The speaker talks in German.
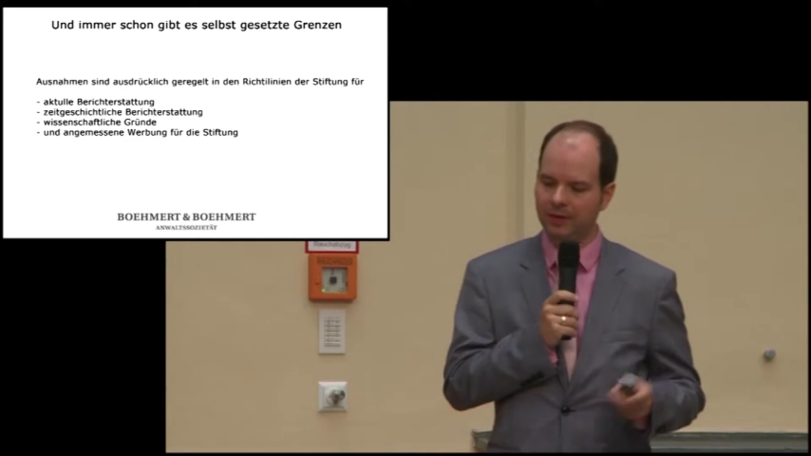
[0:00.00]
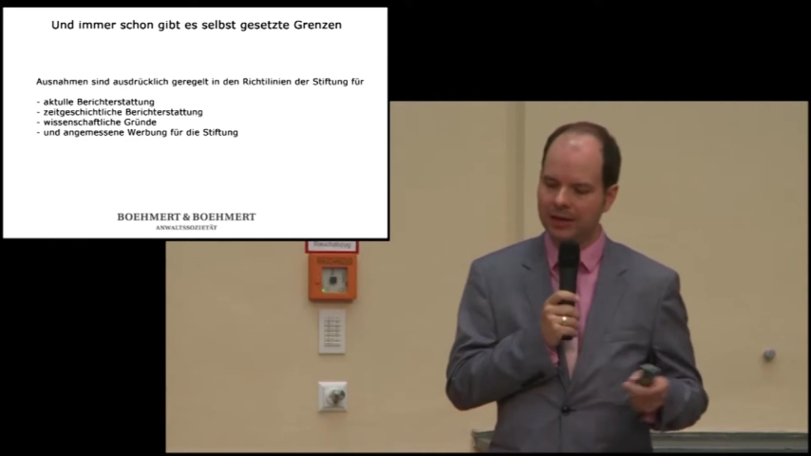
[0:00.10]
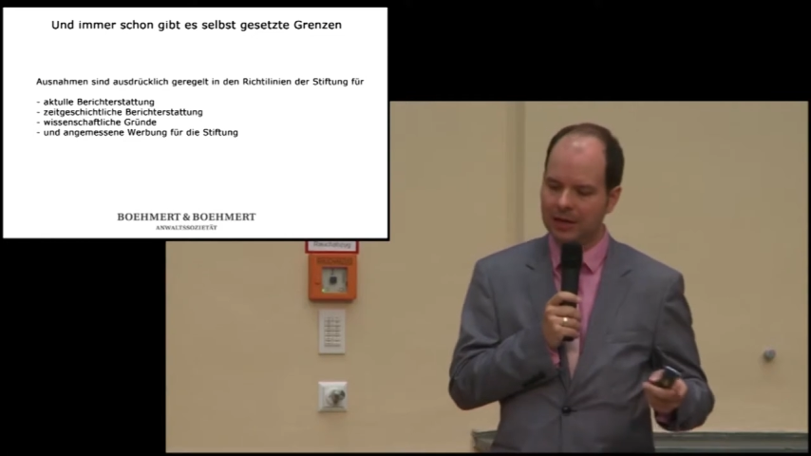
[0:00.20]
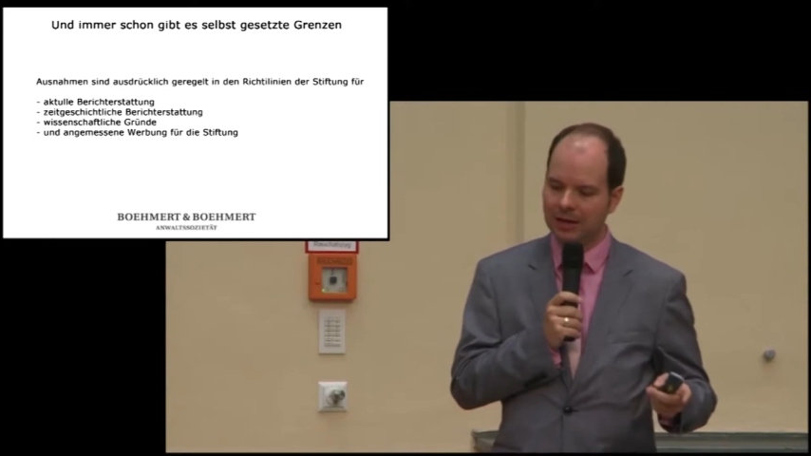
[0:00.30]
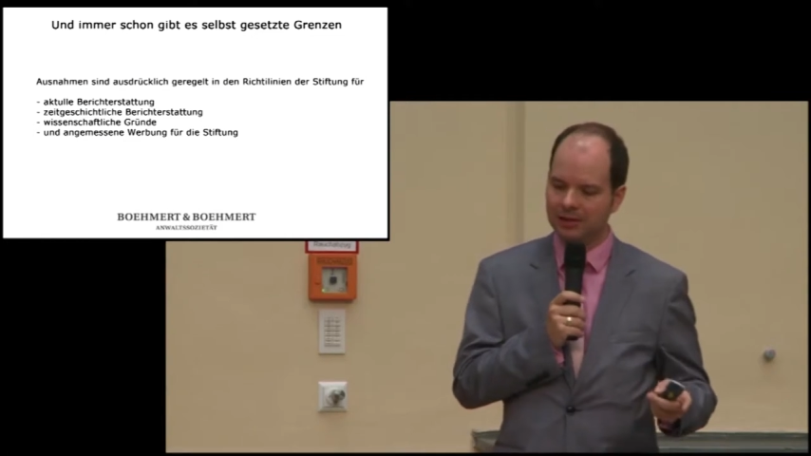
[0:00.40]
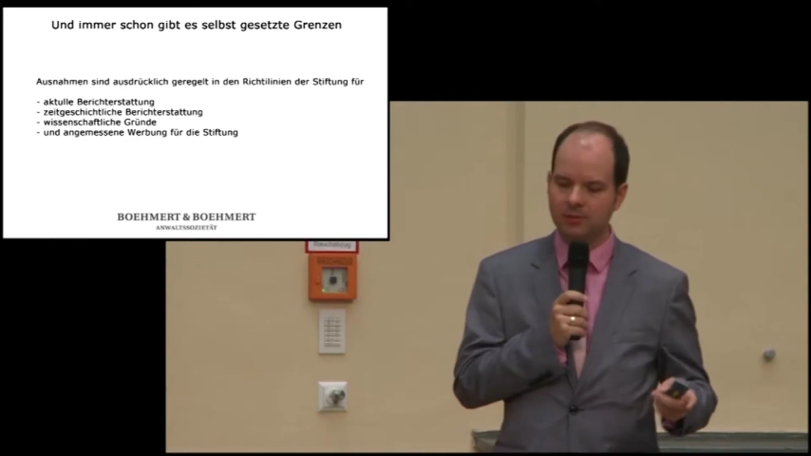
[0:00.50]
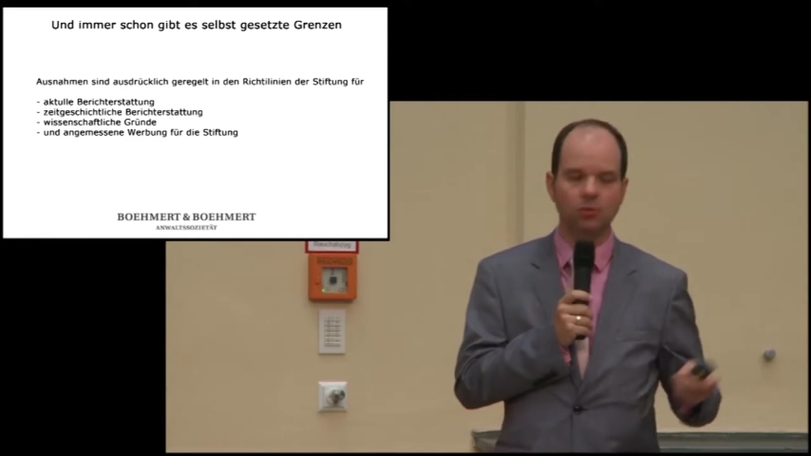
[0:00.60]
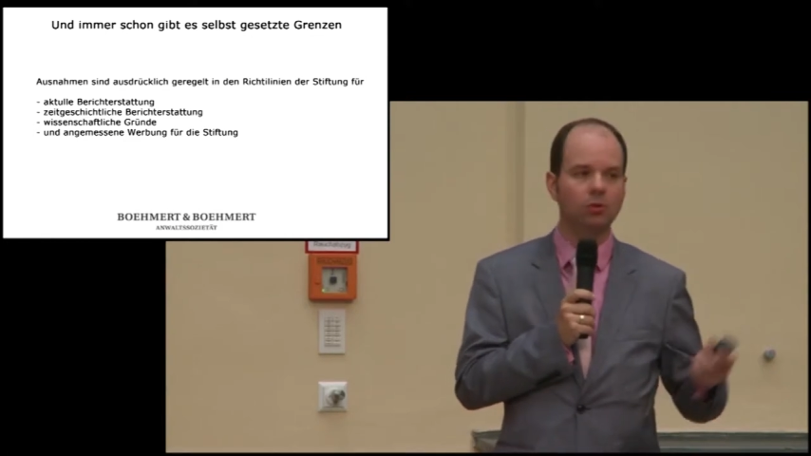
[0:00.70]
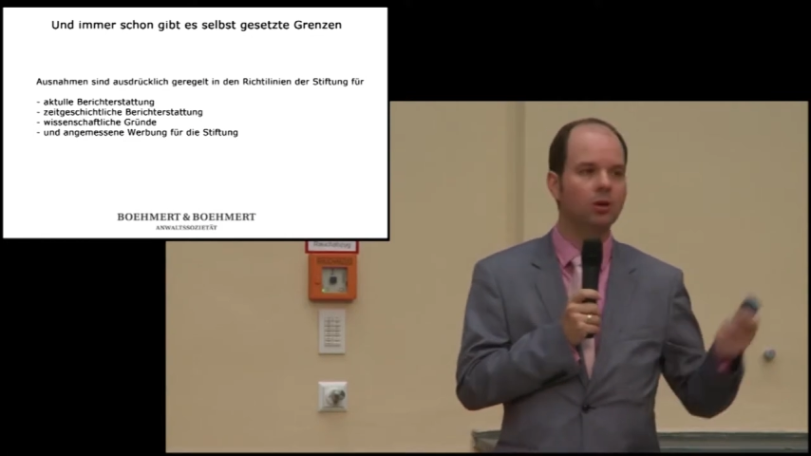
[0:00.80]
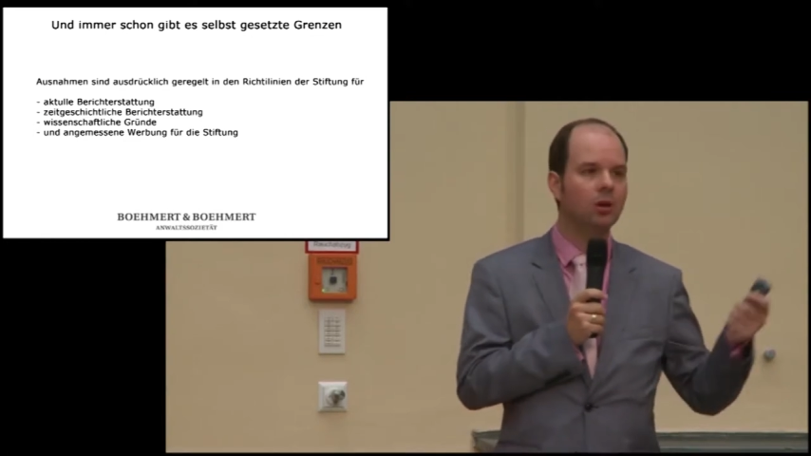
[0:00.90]
wenn
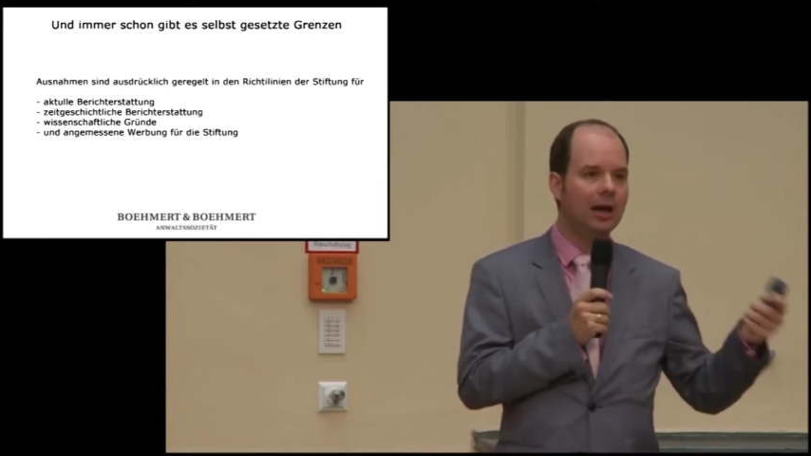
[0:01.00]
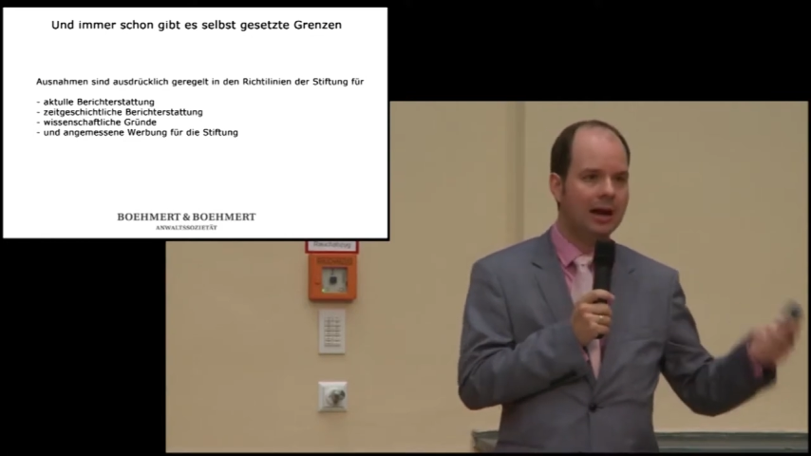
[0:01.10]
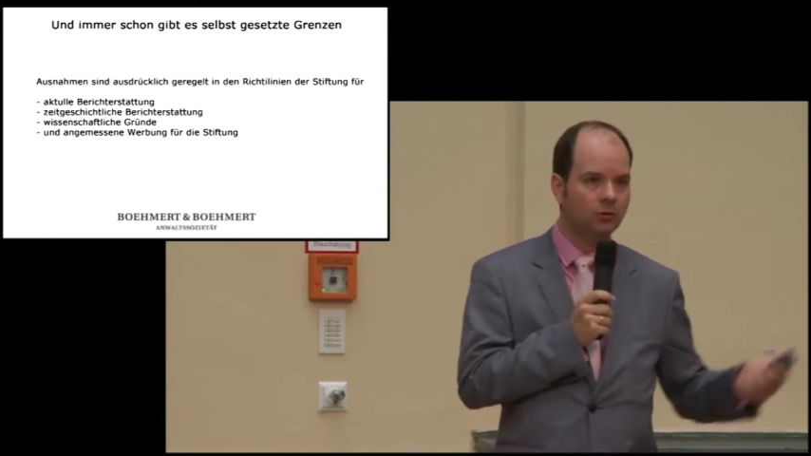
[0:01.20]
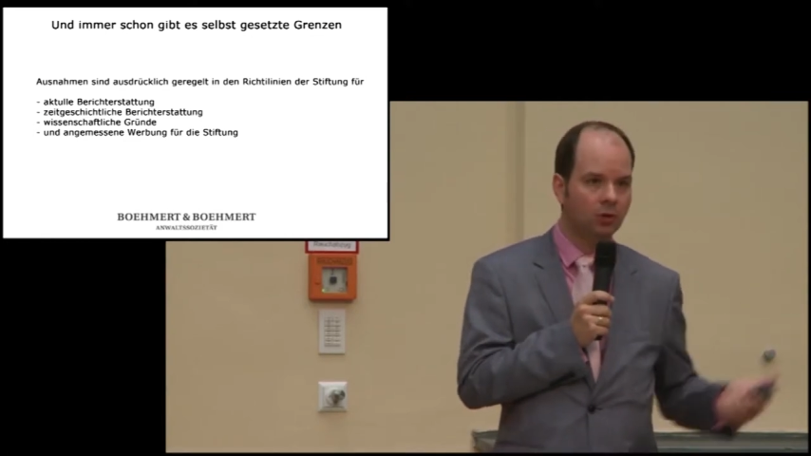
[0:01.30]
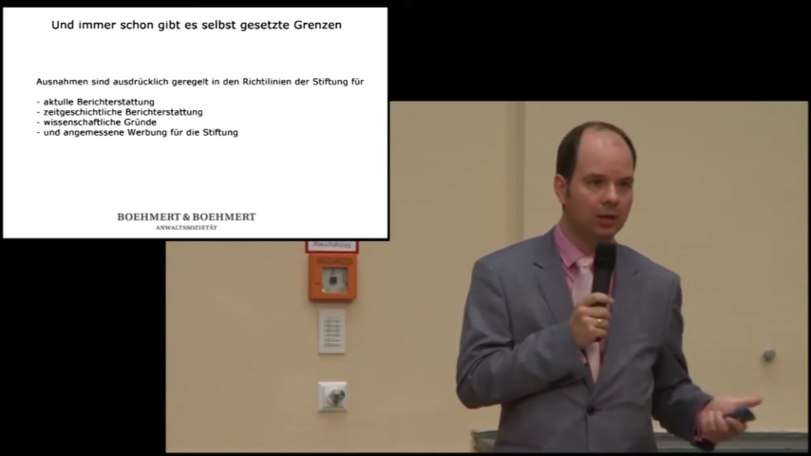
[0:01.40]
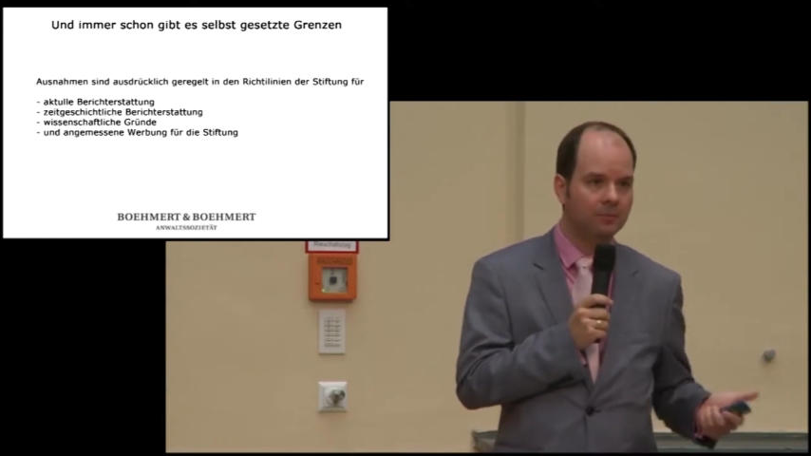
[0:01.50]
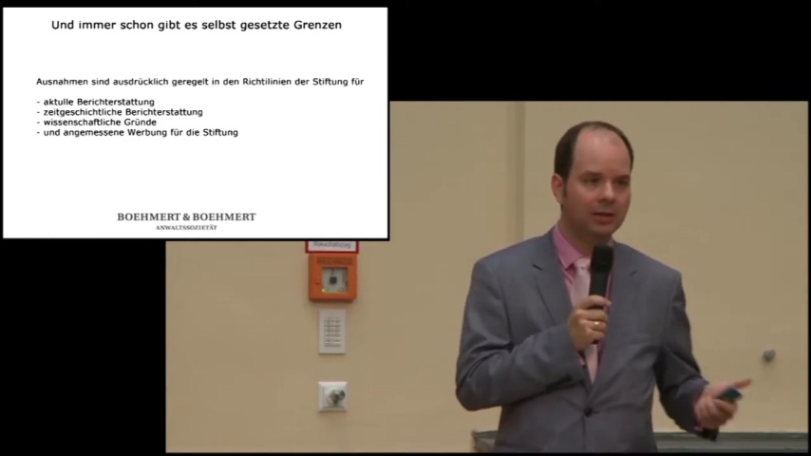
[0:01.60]
also aktuelle